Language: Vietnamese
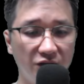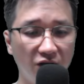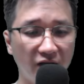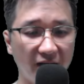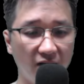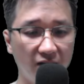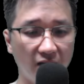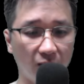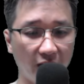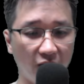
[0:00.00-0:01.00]
Khương Nghị đơn
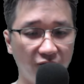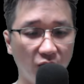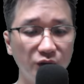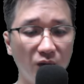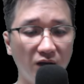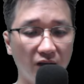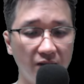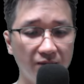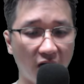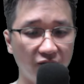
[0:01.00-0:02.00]
độc điều phối số lượng
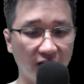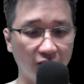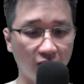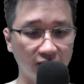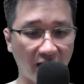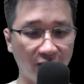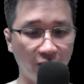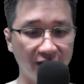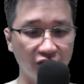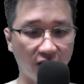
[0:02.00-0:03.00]
lớn bảo vật cùng tài
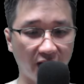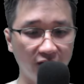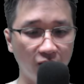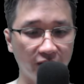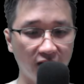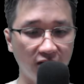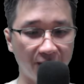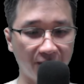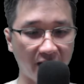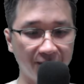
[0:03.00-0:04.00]
nguyên cho hắn cùng những người
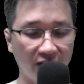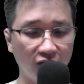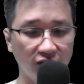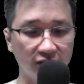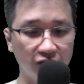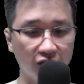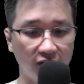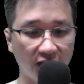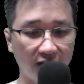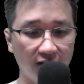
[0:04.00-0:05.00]
may mắn còn sống sót
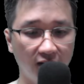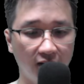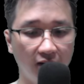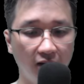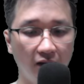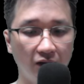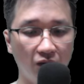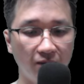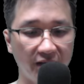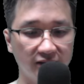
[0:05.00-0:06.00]
khác,
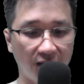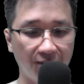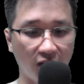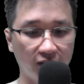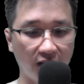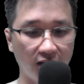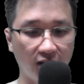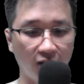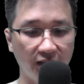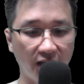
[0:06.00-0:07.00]
cũng mình xác biểu thị
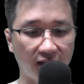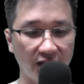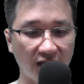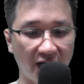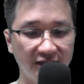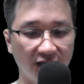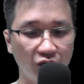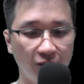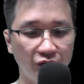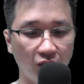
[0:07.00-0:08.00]
không tiếc cái giá trợ
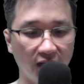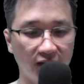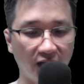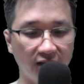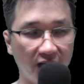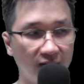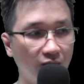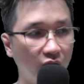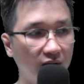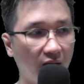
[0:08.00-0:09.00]
giúp Chu Thiên Thần điện
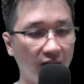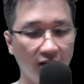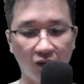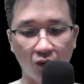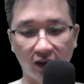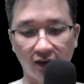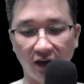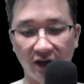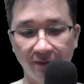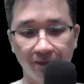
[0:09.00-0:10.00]
một lần nữa quật khởi.